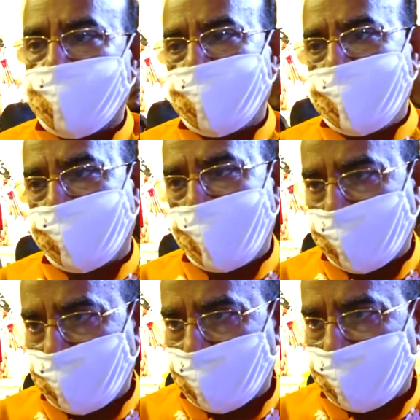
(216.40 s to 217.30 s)
সবাই একটু
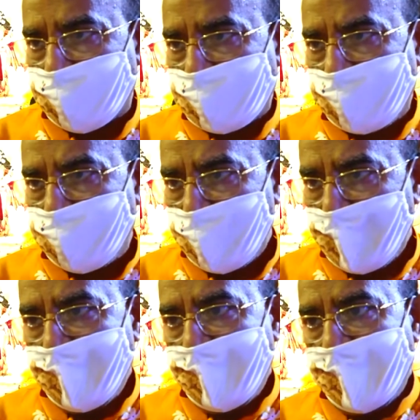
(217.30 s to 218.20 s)
আনন্দ করতে পারে
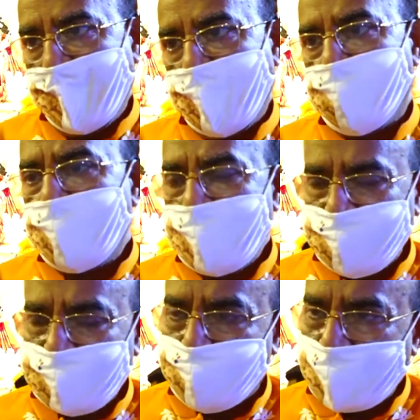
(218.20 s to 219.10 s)
এবং
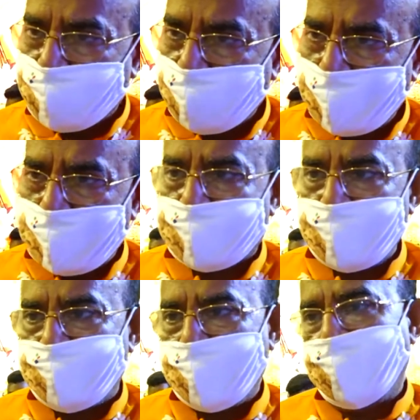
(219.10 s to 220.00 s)
আমাদের প্রার্থনা
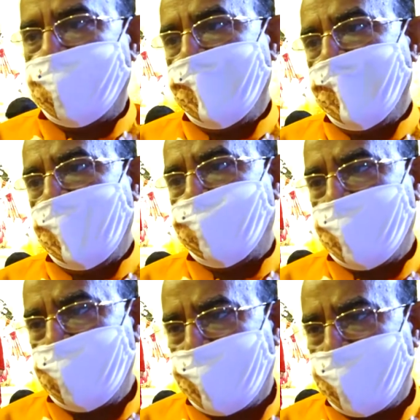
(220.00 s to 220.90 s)
একটাই যে এই
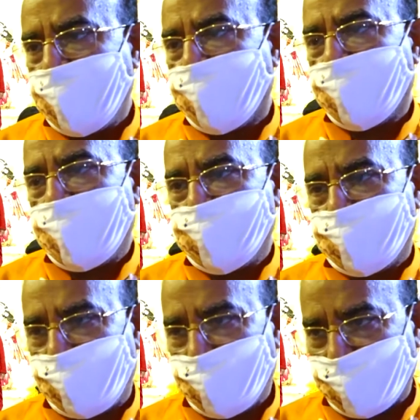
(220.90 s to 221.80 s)
পৃথিবী থেকে করোনা
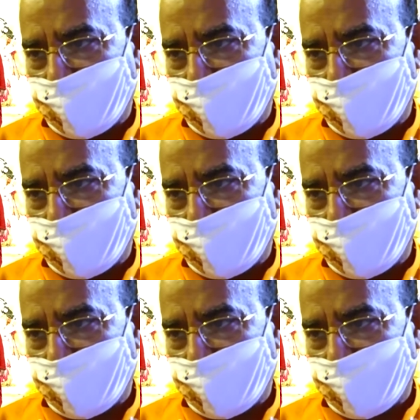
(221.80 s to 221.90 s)
মুক্তি